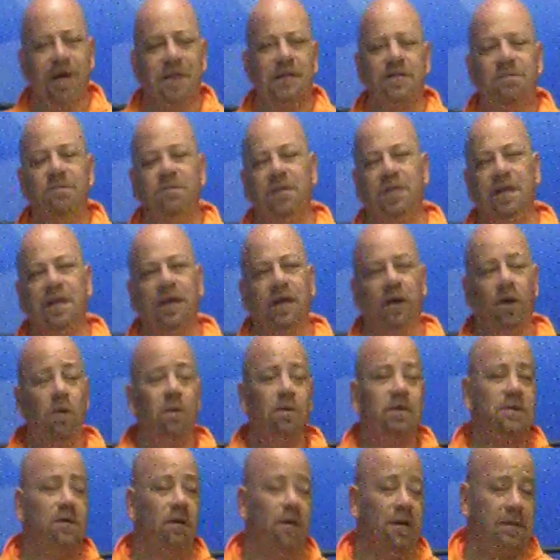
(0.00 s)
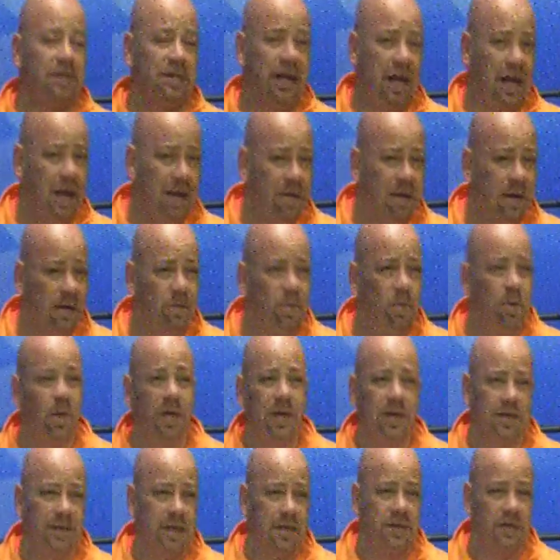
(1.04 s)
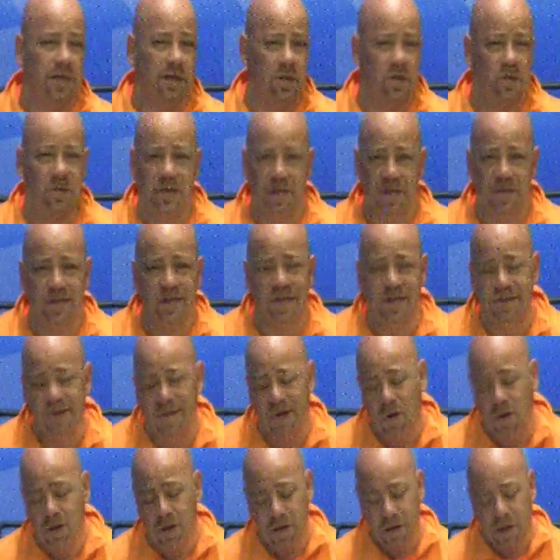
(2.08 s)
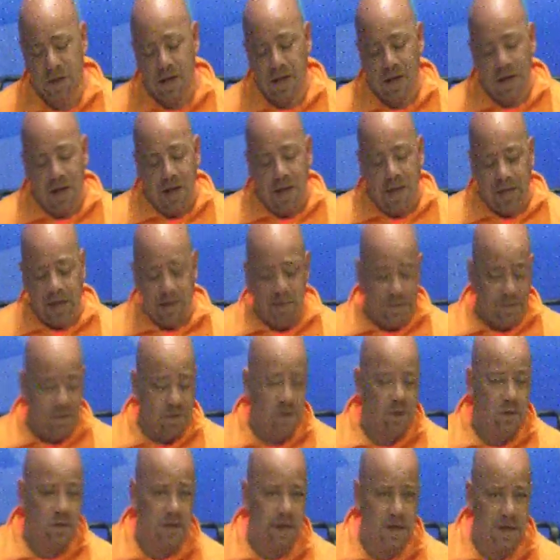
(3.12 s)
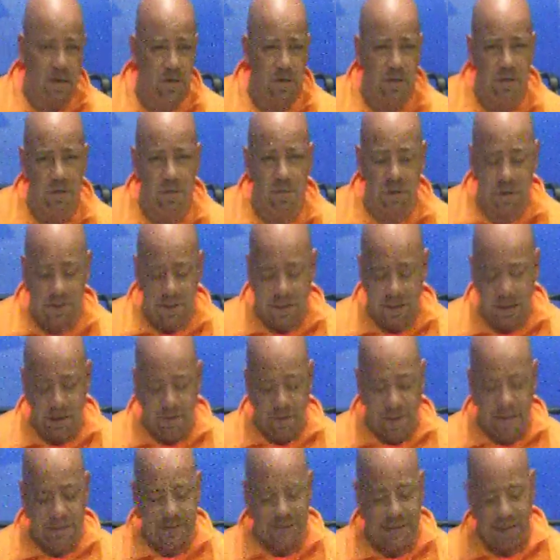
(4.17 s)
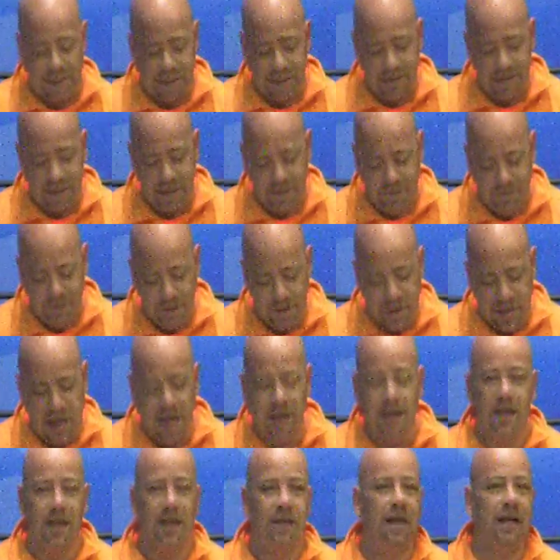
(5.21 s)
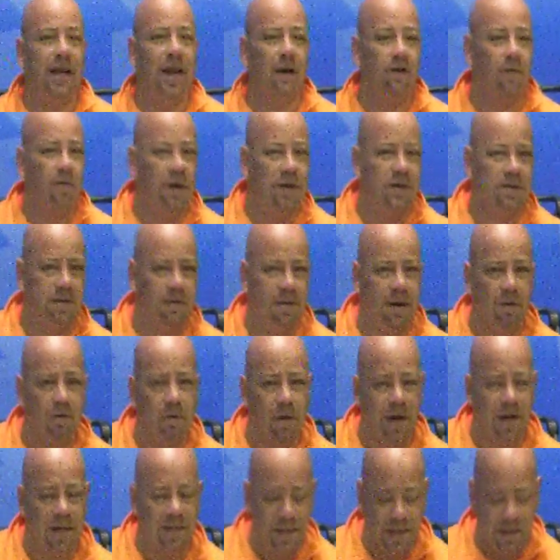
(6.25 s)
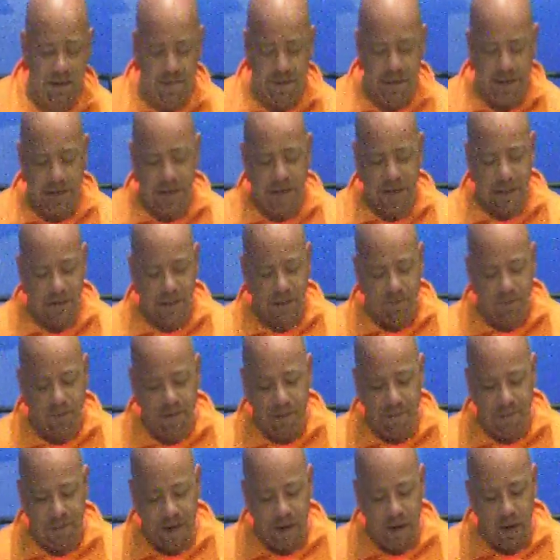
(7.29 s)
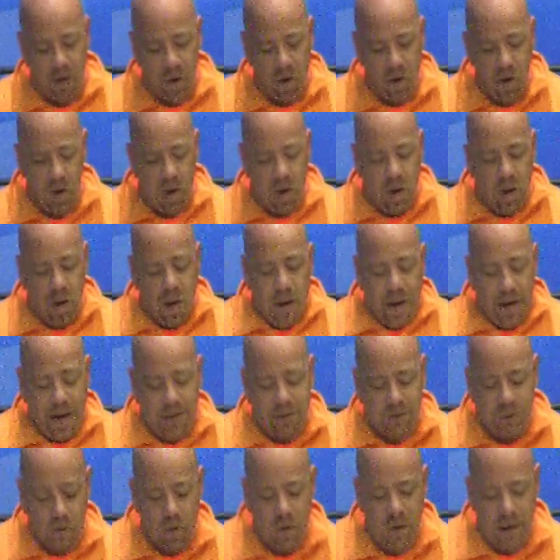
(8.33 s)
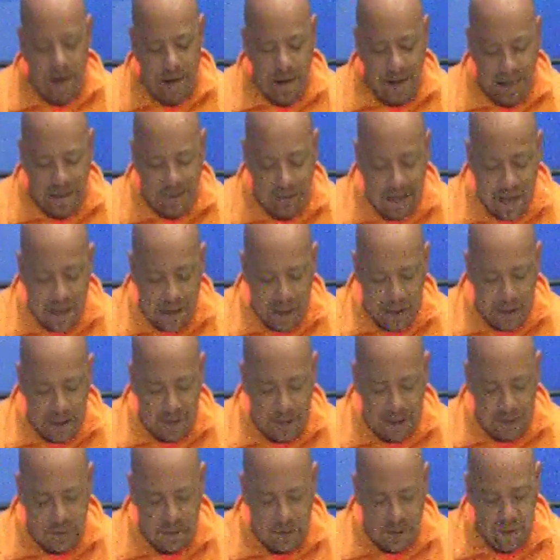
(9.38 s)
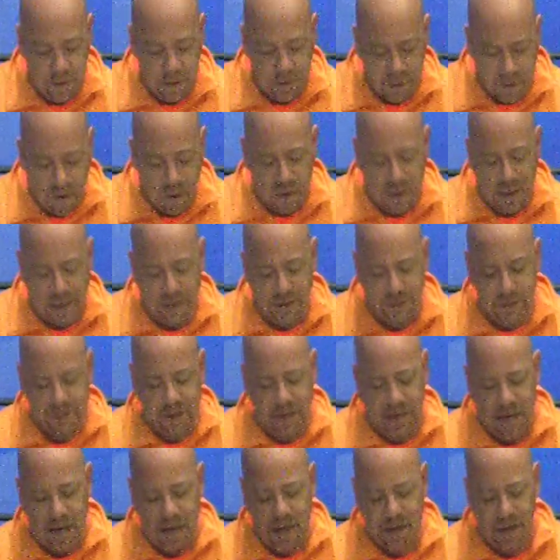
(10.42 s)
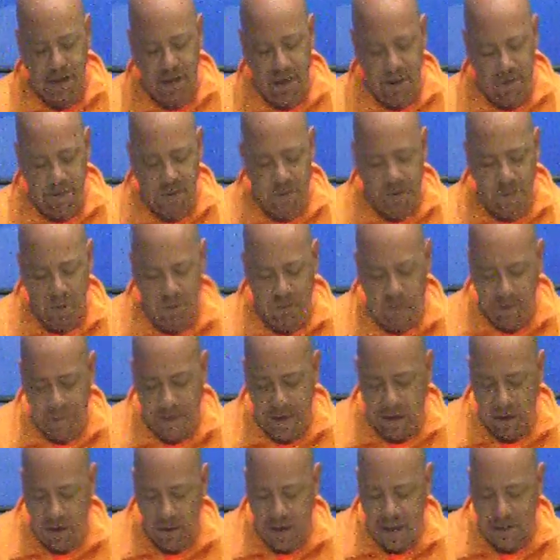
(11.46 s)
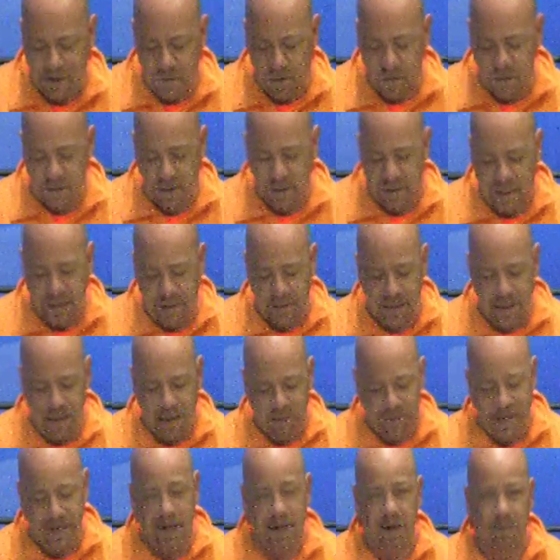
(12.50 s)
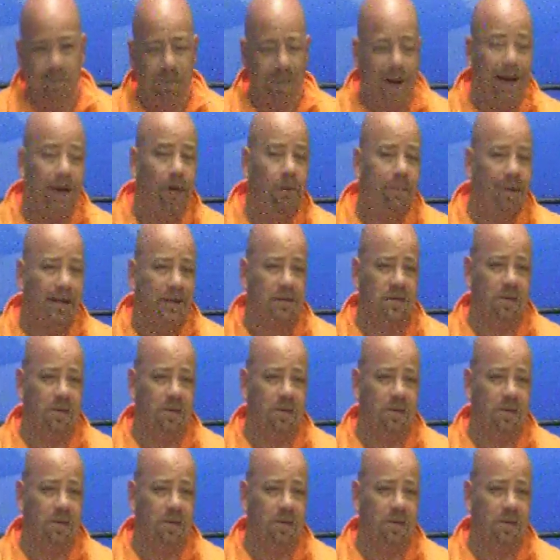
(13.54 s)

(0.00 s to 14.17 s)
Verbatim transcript: en este Mundial de Clubes. Ahora es el Liverpool que está haciendo sensación y que venció a los Rayados del Monterrey para instalarse en la final y la cual se va a jugar el día de mañana ante Flamengo. Esto en Qatar, en la ciudad de Roja. Será Liverpool-Flamengo a las 11.30 de la mañana, pero más